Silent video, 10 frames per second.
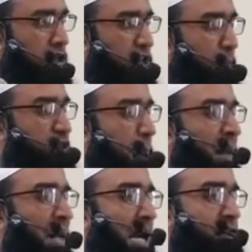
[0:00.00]
सबसे
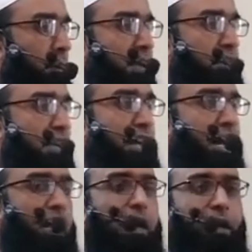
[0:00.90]
पहला तरबीती
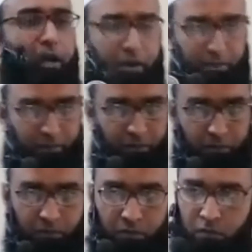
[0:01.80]
इदारा घर है
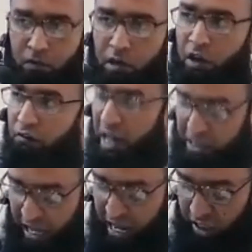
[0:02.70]

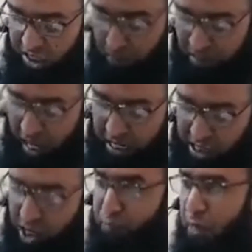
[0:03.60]
वालदेन की
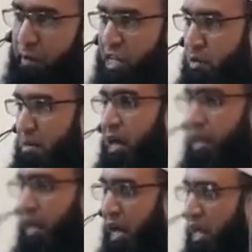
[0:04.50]
जिम्मेदारी सबसे बड़ी
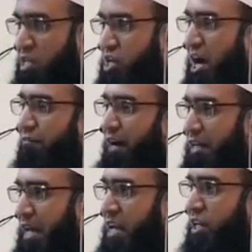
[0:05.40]
जिम्मेदारी है जहां
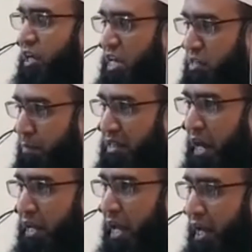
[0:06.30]
वालदेन की यह
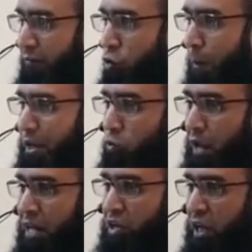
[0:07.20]
जिम्मेदारी है कि वो अपनी
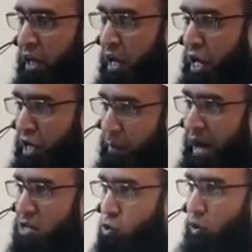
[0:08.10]
औलाद के लिए
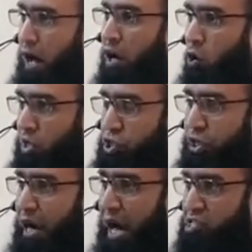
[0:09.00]
लिबास खुराक और
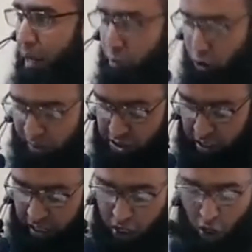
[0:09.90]
अच्छी रहाइश का बंदोबस्त
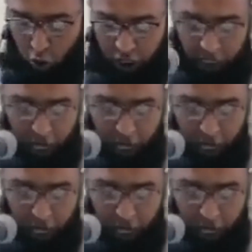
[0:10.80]
करें उनके